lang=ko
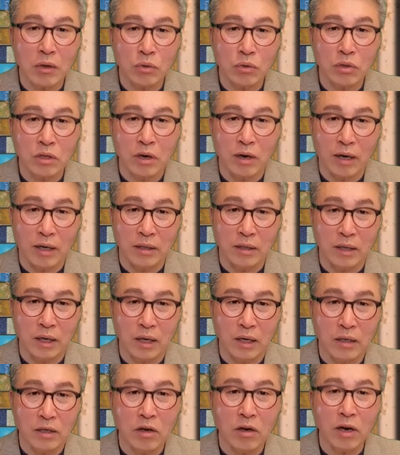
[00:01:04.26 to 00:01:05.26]
땅으로
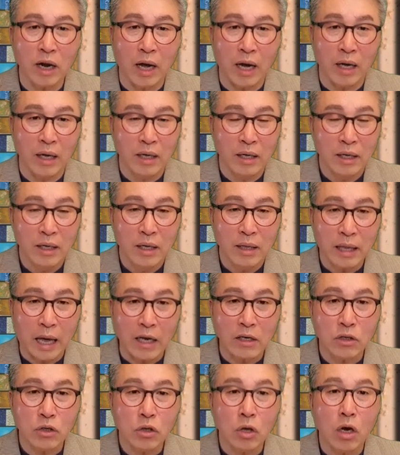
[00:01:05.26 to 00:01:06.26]
들어간다. 그러나
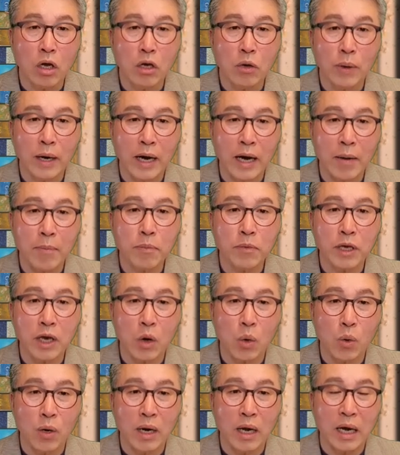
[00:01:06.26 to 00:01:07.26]
나는 너희와 함께
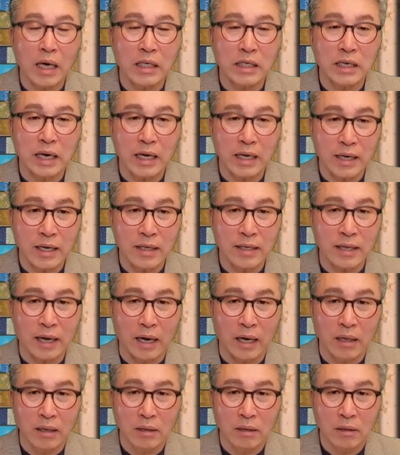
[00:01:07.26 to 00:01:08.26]
올라가지
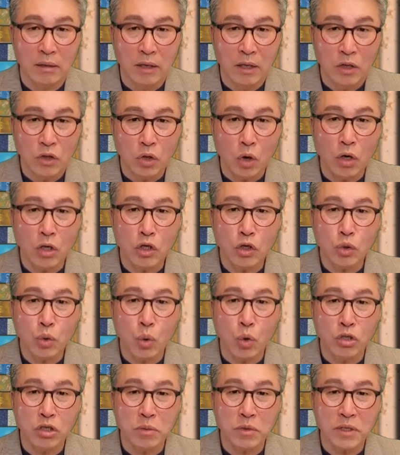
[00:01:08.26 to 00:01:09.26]
않겠다. 너희는
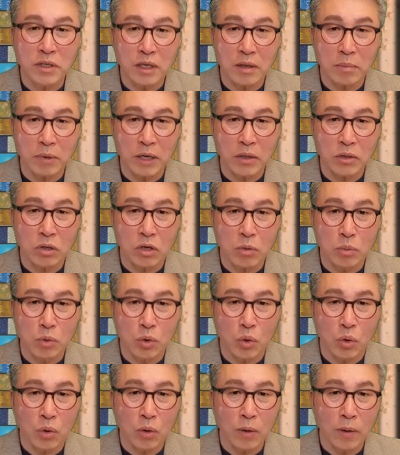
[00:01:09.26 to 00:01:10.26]
고집이 센
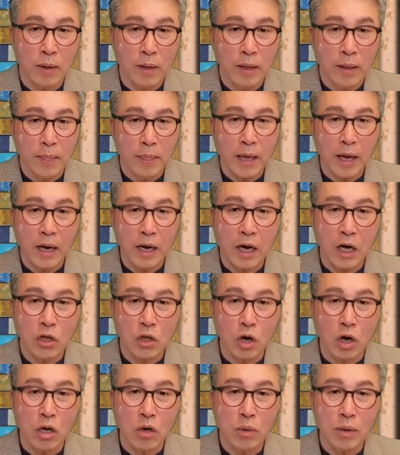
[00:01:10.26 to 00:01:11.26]
백성이므로 내가
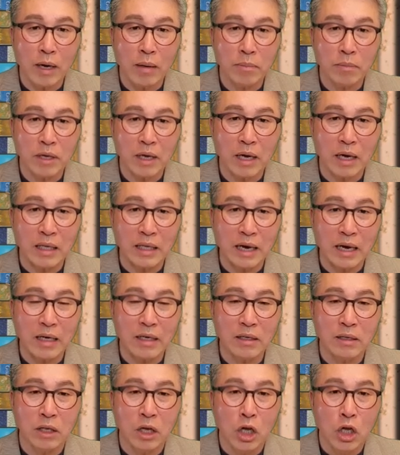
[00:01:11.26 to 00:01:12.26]
너희와 함께
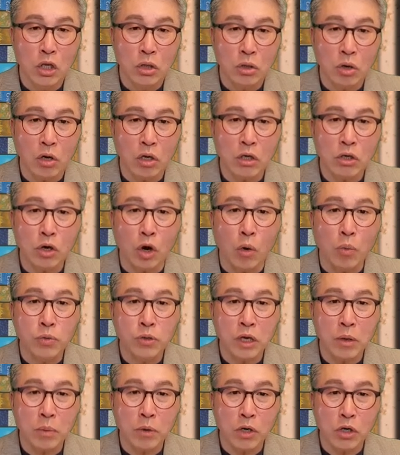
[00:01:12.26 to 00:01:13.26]
가다가는 너희를
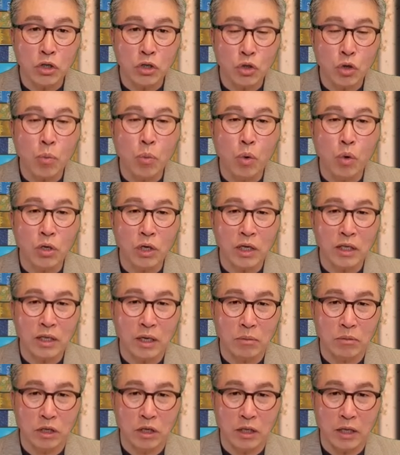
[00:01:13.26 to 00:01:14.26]
없애버릴지도 모르기
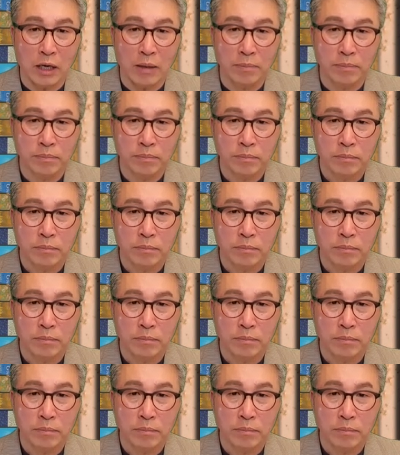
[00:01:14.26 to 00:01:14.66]
때문이다.